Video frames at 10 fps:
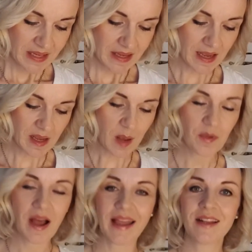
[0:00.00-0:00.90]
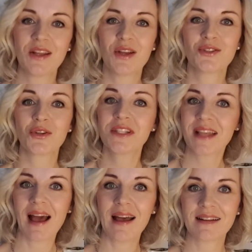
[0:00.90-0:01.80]
Ja, aber ein
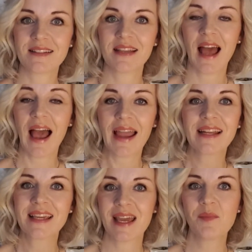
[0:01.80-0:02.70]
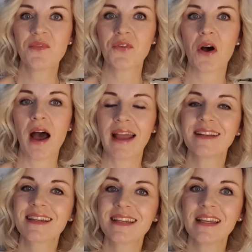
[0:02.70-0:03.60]
Soldat, ein Kämpfer,
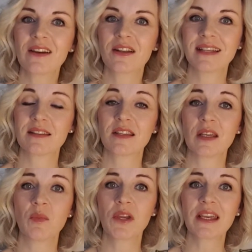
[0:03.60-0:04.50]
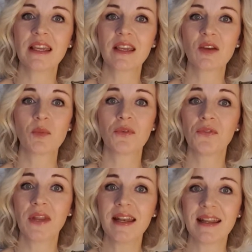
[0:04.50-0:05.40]
ein Krieger, der sich im Krieg
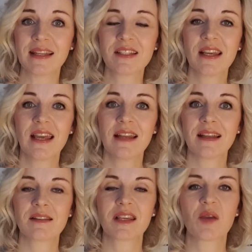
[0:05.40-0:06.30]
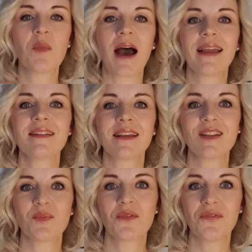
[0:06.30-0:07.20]
befindet, der sich im
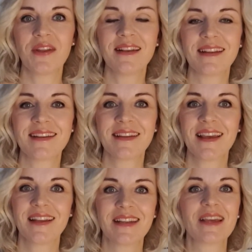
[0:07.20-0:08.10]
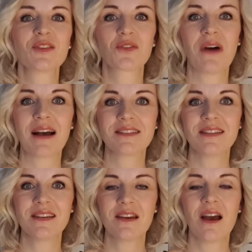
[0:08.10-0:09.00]
Einsatz befindet, der ist
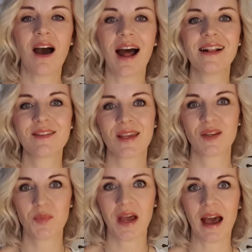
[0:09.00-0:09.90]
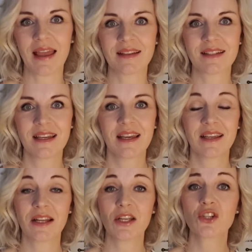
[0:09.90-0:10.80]
quasi allzeit bereit.
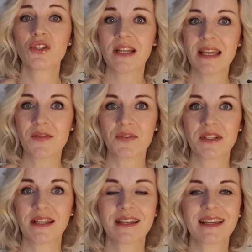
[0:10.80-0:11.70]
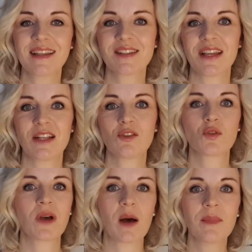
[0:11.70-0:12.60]
Ja, der schläft in Kriegszeiten
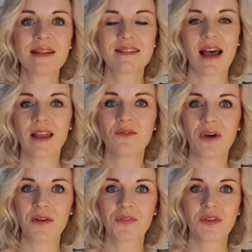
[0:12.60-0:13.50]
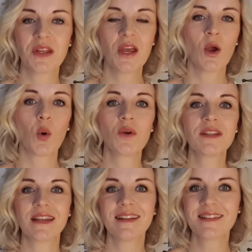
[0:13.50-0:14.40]
sogar mit seinen Waffen
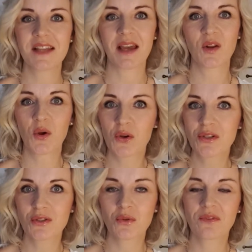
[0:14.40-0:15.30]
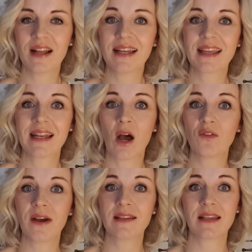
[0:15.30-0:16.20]
und in seiner Rüstung, weil er
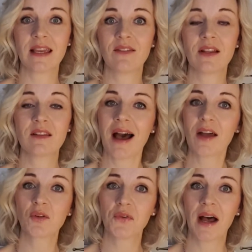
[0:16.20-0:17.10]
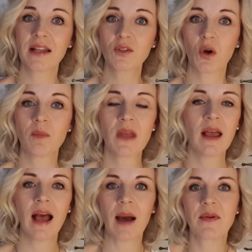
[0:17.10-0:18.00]
genau weiß, ey, wenn es hart auf hart kommt,
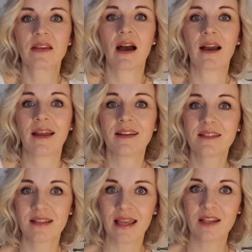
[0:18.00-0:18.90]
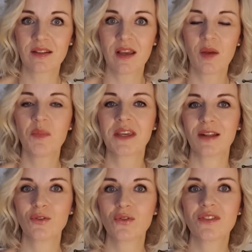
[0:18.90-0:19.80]
habe ich gar keine Zeit, mich
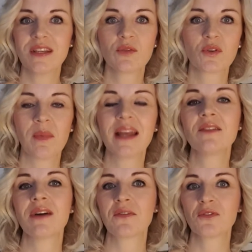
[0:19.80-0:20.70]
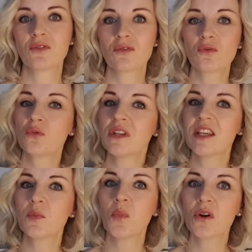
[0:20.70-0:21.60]
anzuziehen oder meine Waffen zu suchen.
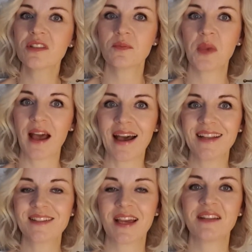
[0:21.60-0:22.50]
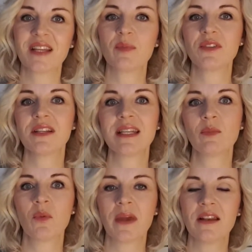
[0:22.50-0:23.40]
Ich muss bereit sein, selbst in dem
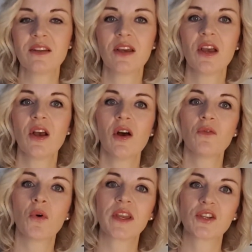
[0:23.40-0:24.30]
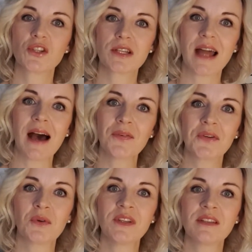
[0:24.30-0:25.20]
Moment, wo ich
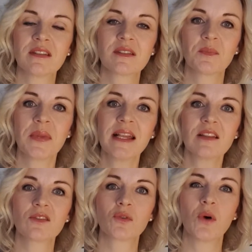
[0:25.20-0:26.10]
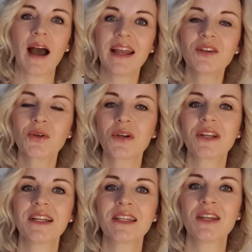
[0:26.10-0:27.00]
schlafe. Und dieses Bild ist so
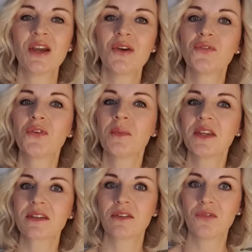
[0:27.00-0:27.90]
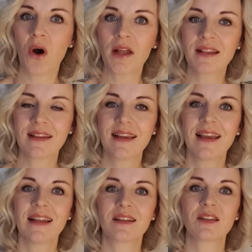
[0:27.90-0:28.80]
eindrücklich für mich geworden,
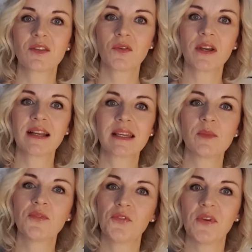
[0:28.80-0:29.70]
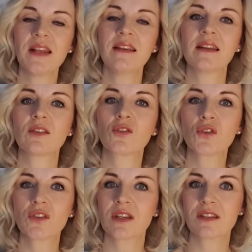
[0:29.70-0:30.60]
dass ich wirklich empfinde, dass,
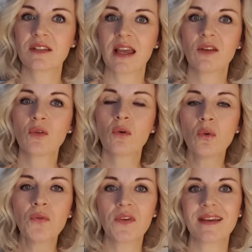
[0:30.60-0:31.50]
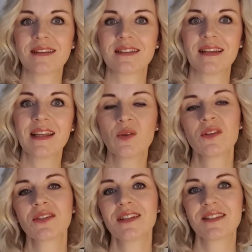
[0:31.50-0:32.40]
dass es ein Ruf ist in
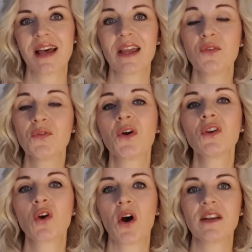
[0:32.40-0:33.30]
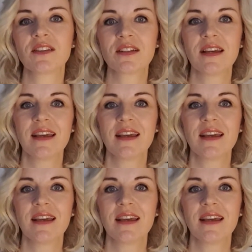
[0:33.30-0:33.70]
unserer Zeit von Gott